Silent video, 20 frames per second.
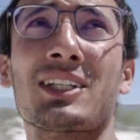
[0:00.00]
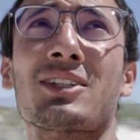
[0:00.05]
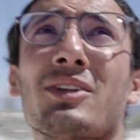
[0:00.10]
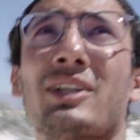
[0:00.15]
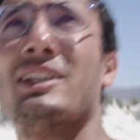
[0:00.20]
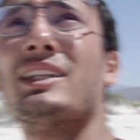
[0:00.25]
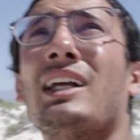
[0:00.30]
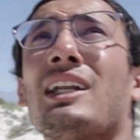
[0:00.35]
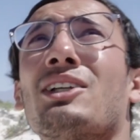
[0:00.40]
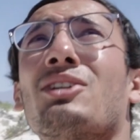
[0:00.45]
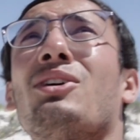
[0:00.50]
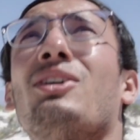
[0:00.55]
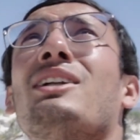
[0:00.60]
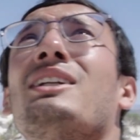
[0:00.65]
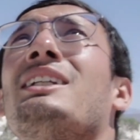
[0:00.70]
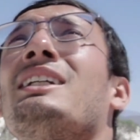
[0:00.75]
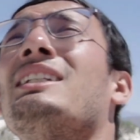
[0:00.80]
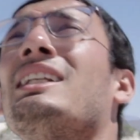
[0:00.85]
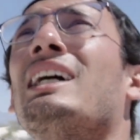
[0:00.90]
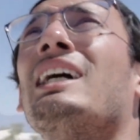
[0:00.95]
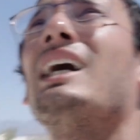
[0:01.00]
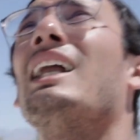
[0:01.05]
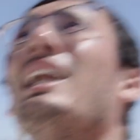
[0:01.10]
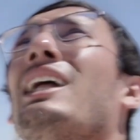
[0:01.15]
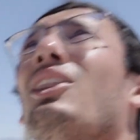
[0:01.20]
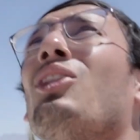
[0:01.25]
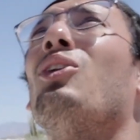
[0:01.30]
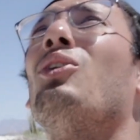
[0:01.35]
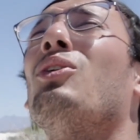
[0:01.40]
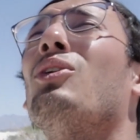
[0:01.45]
ahorita el sol sí está
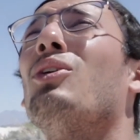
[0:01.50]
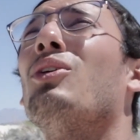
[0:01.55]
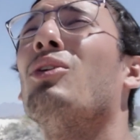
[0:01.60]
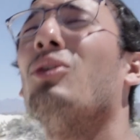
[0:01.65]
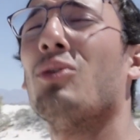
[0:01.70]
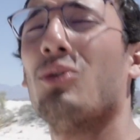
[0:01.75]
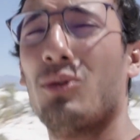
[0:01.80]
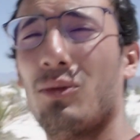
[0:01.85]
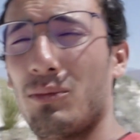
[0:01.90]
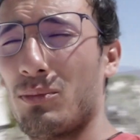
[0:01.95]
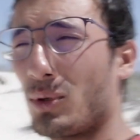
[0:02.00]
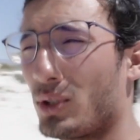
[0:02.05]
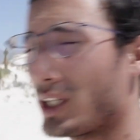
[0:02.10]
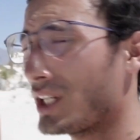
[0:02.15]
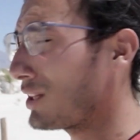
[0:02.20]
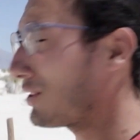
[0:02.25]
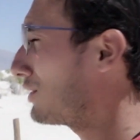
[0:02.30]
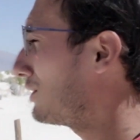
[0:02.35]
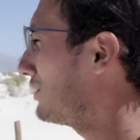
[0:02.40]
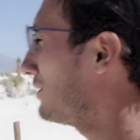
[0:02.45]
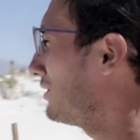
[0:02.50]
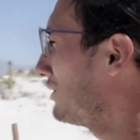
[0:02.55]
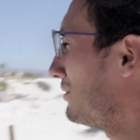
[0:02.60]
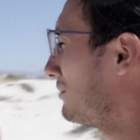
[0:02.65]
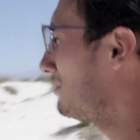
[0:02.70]
calando un poquito,